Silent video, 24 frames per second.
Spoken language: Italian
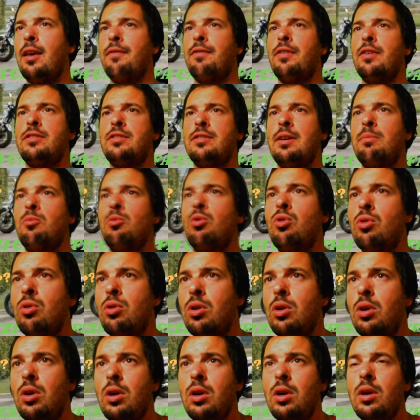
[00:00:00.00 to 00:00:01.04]
Facciamo,
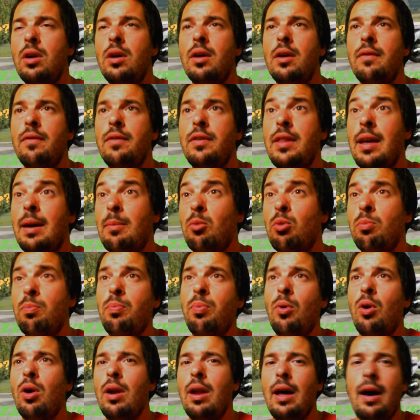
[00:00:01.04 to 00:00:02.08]
vediamo un
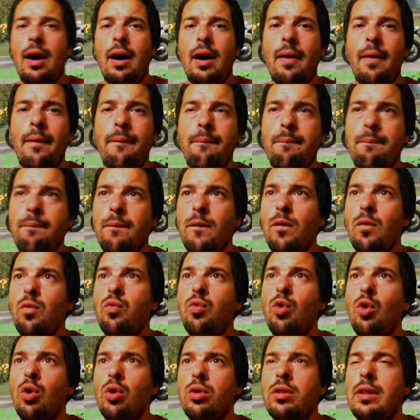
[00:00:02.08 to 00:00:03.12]
po' la
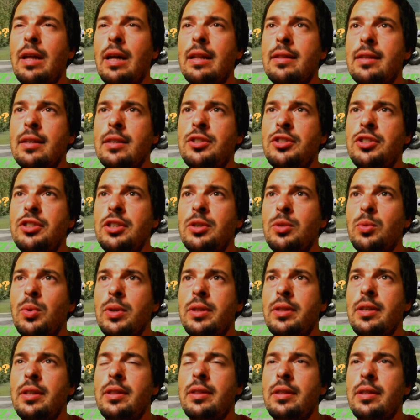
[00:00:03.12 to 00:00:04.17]
V85
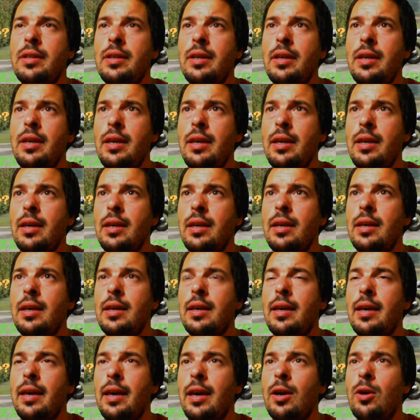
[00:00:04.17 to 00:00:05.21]
TT
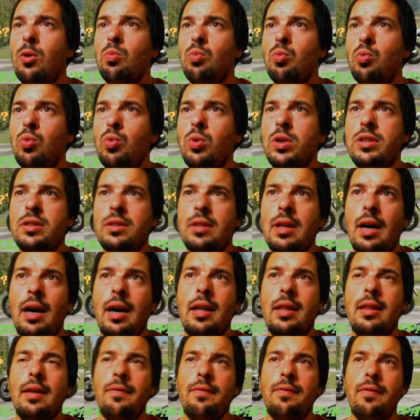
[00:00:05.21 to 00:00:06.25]
che comunque sta
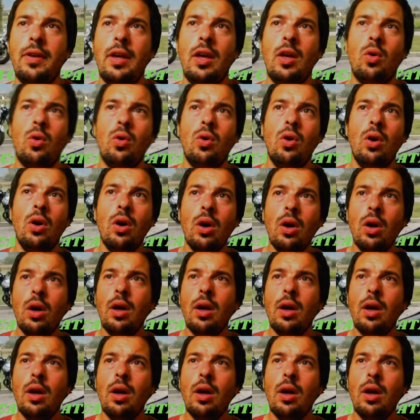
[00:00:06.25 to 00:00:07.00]
davvero